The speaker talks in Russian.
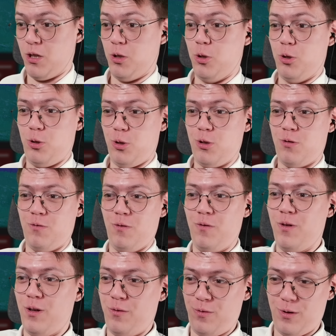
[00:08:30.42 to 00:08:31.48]
Так, естественно,
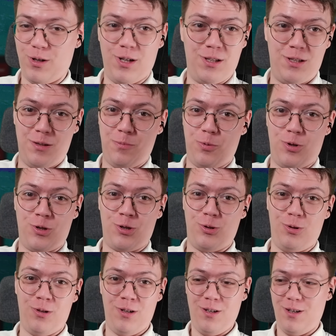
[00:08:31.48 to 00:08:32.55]
верификация
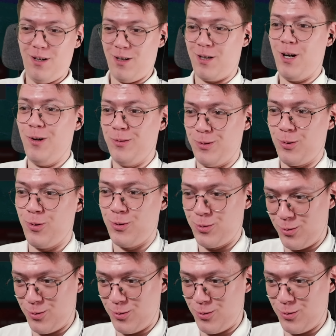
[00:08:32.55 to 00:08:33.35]
прошло. Аккаунт такой